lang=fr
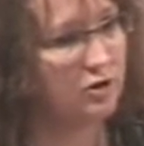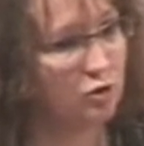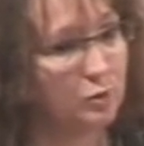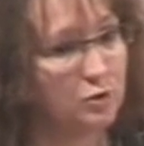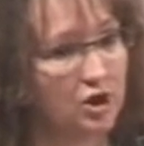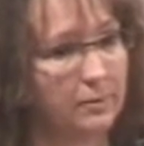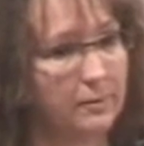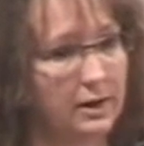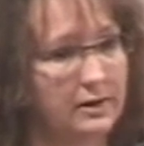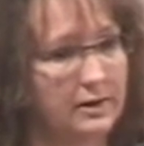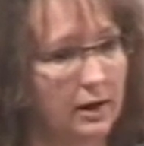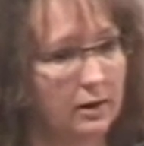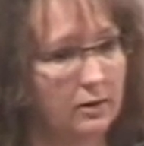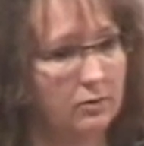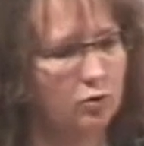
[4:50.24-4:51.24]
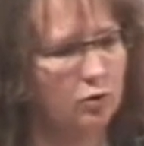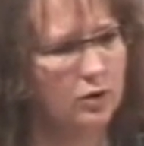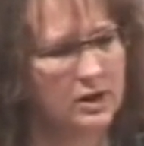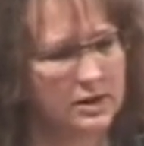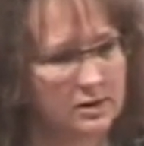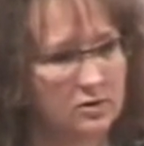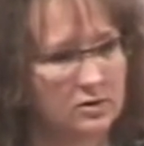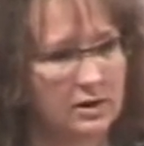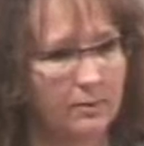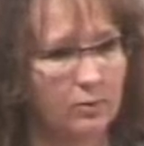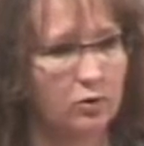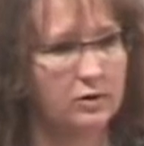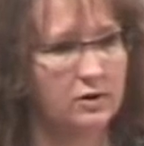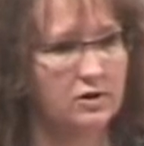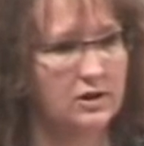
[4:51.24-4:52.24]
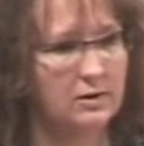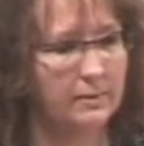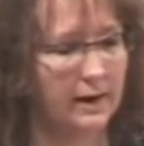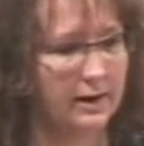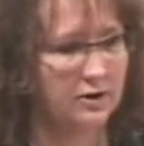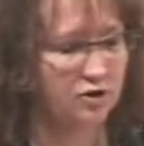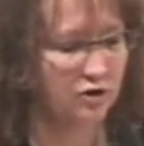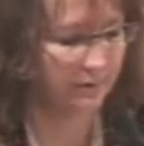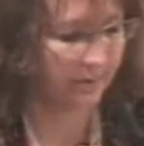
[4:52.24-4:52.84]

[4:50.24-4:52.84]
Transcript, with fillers: objets médias, donc essentiellement des images,